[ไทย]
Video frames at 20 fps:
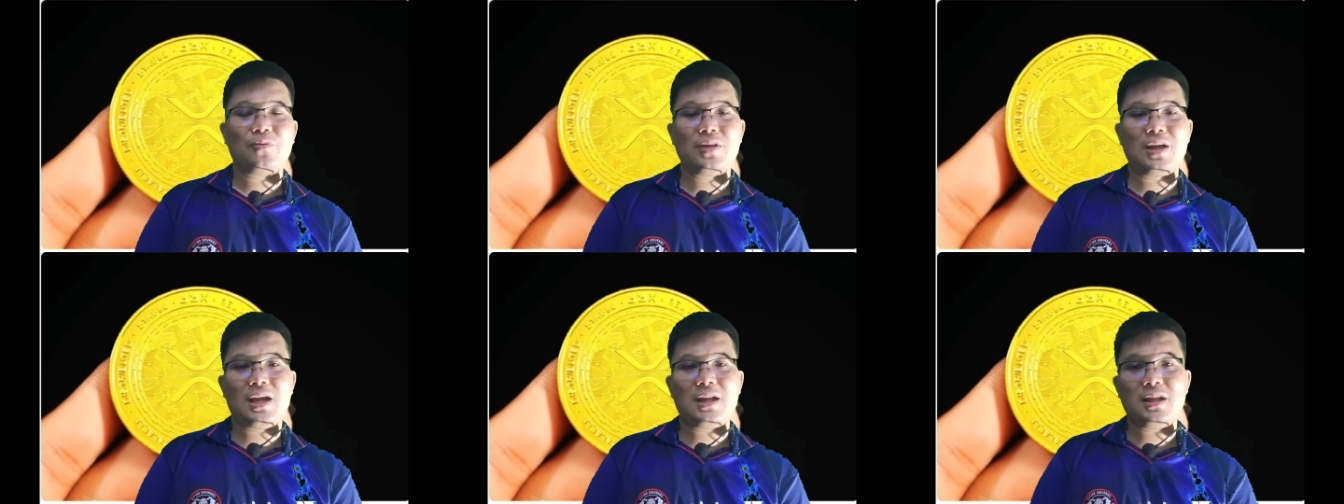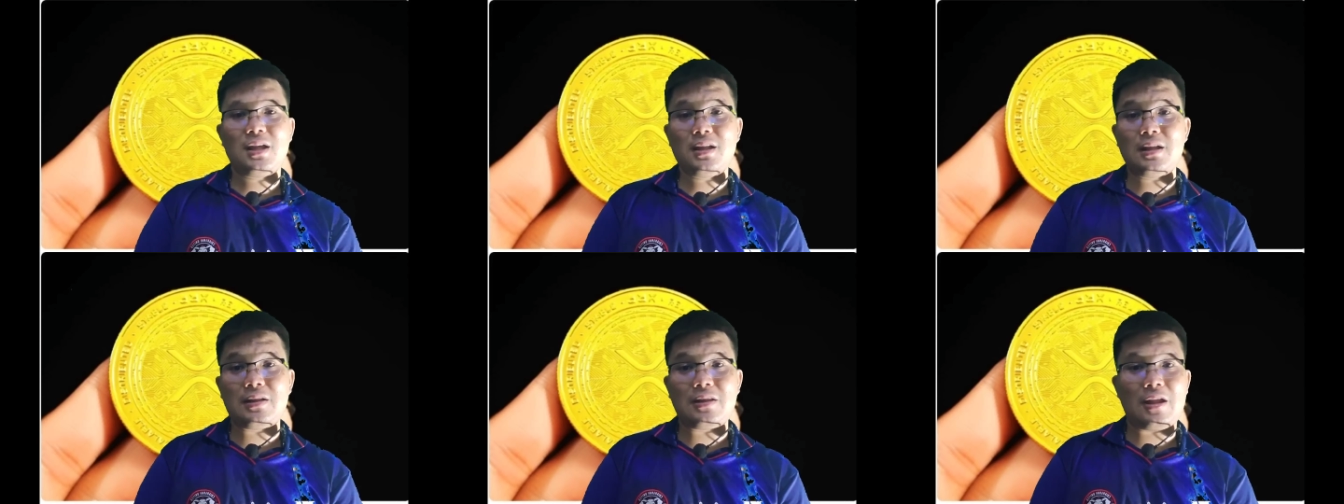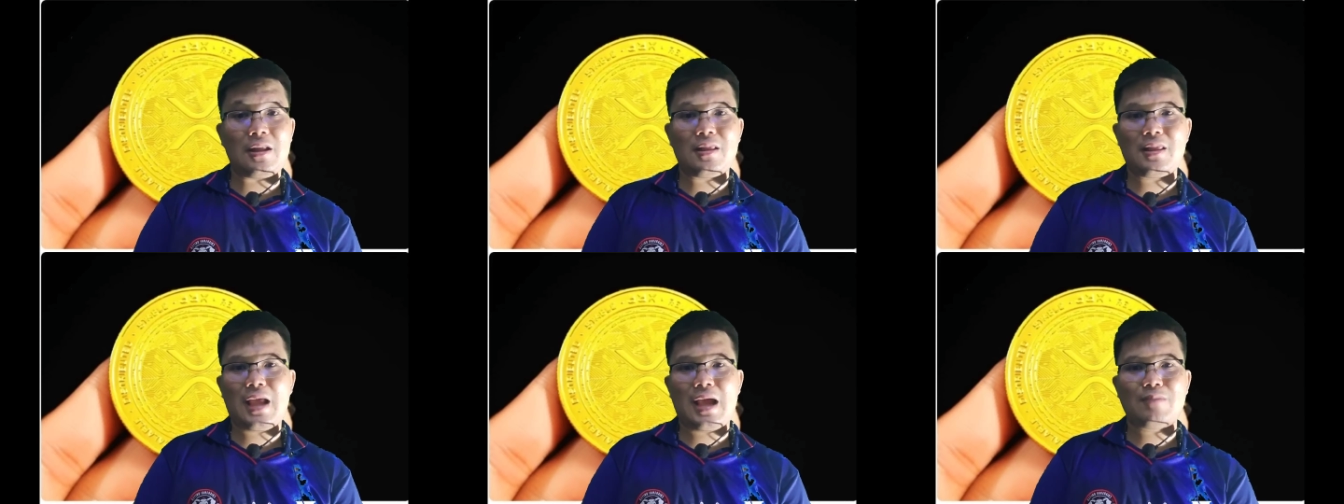ทุกท่านที่จะ
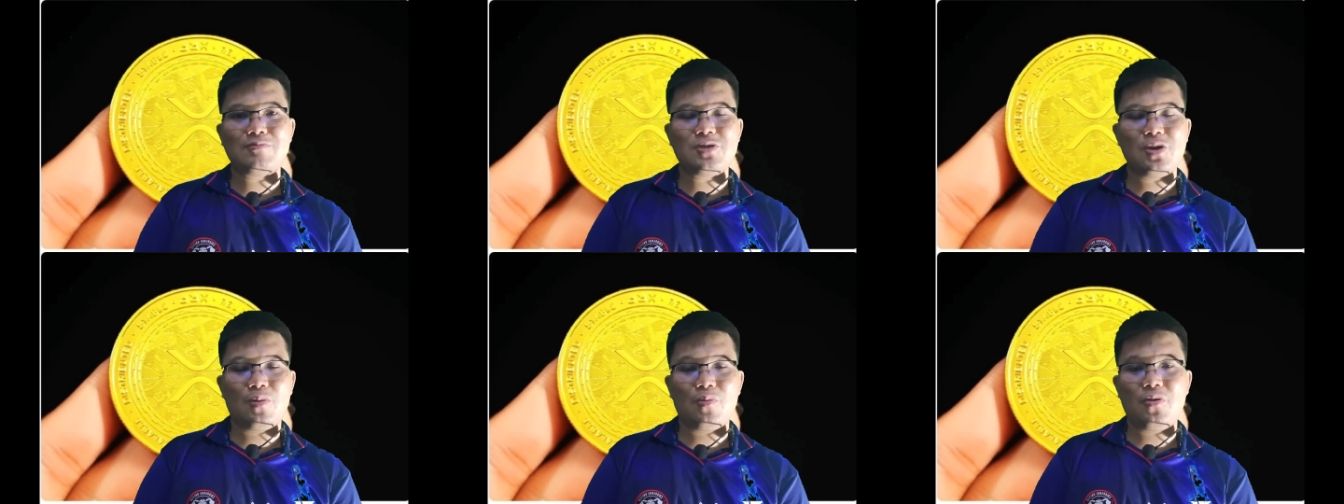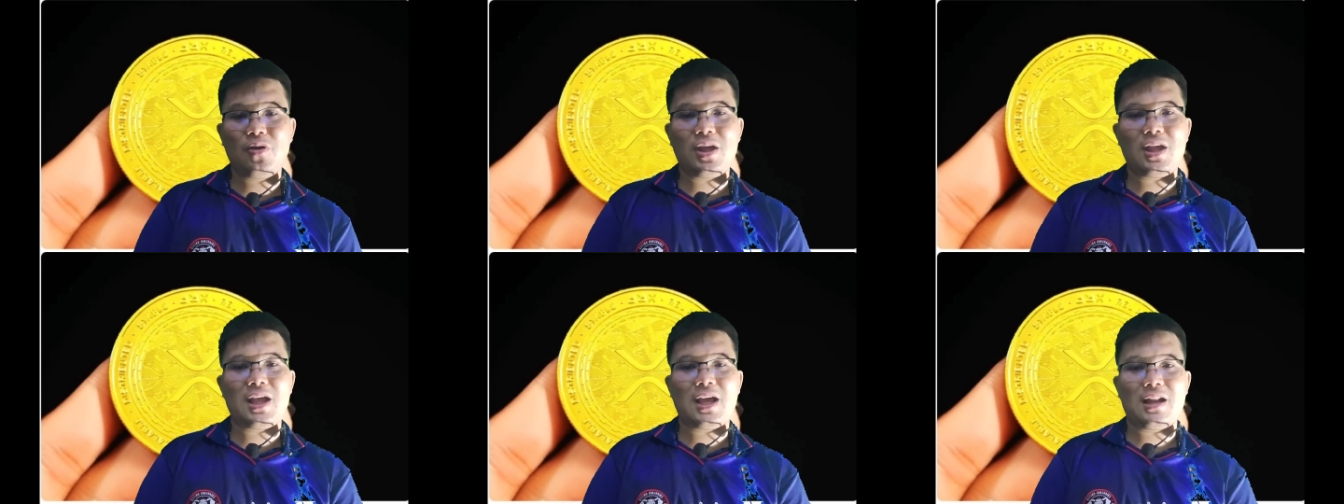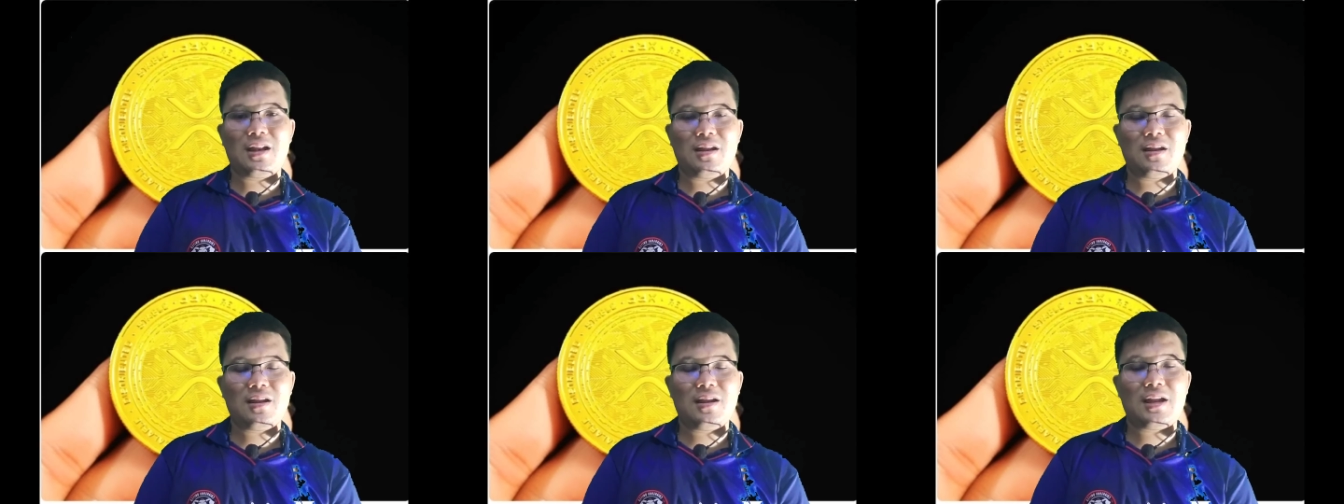ติดตามชมด้วย
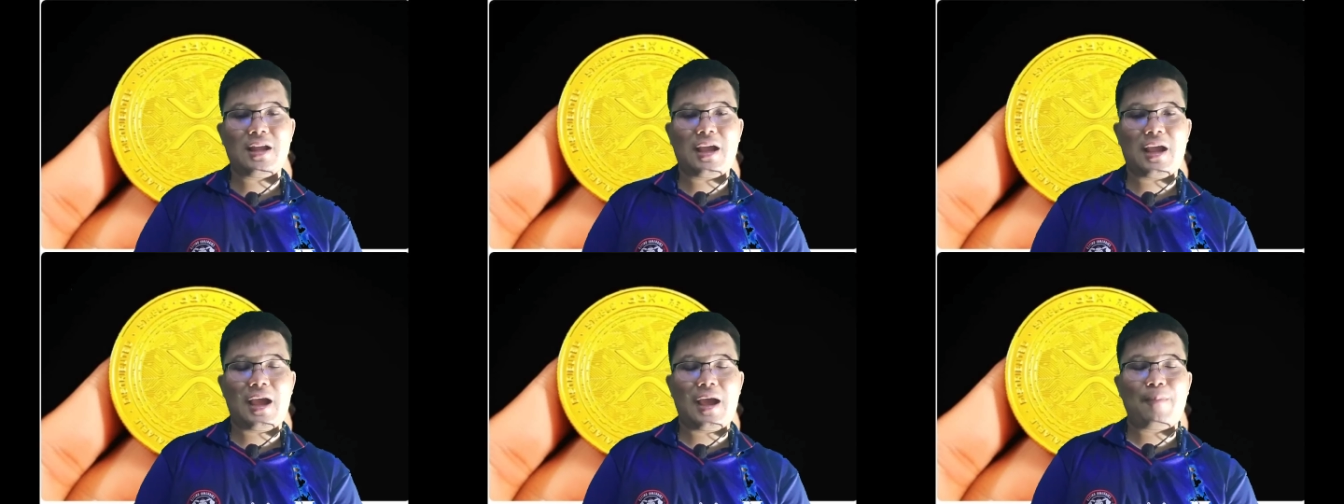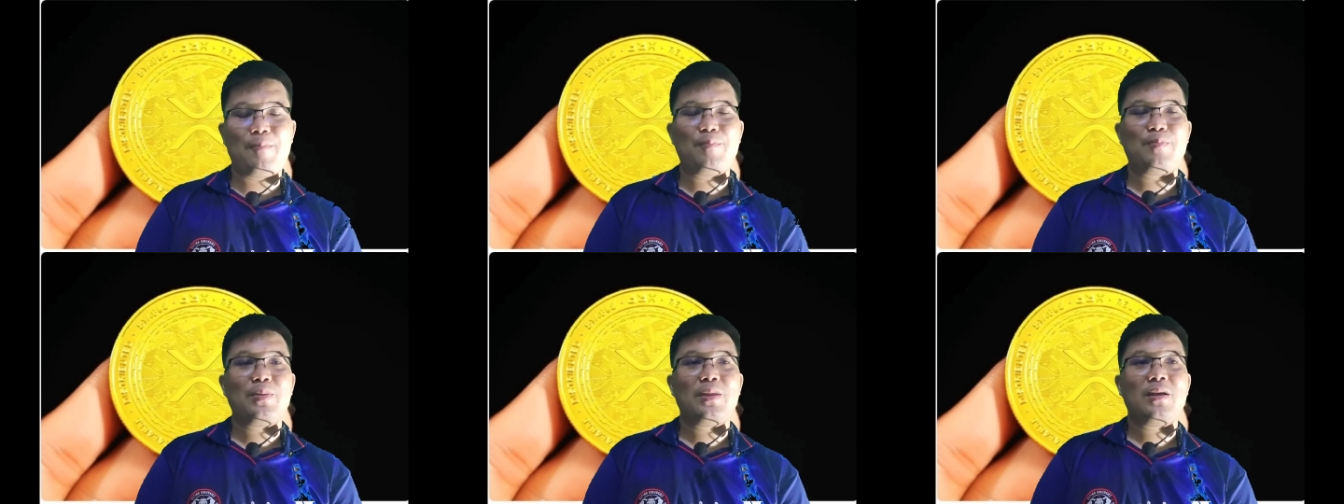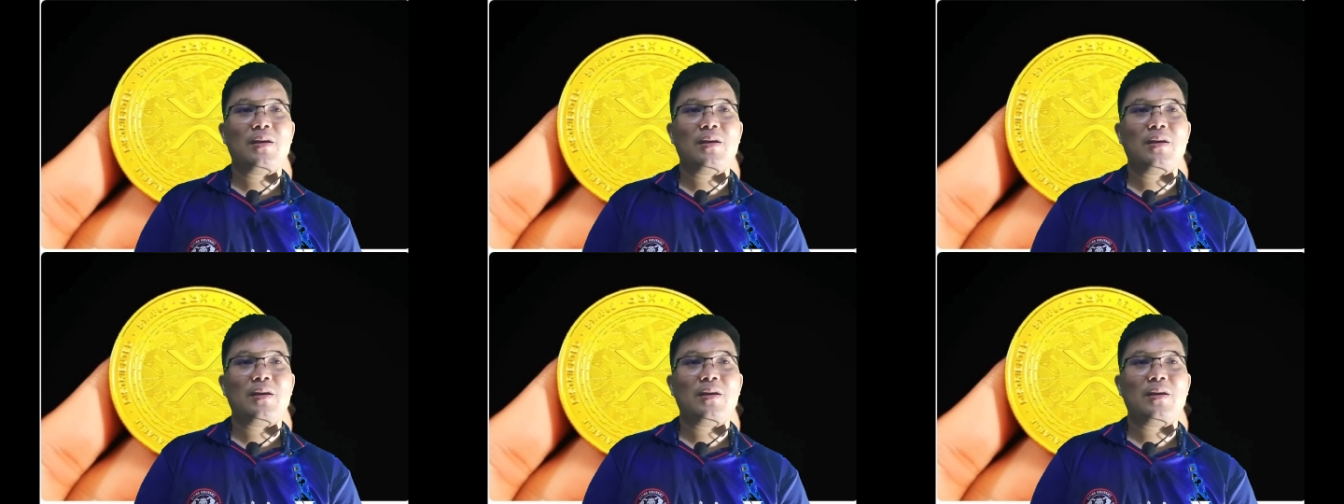กันนะครับ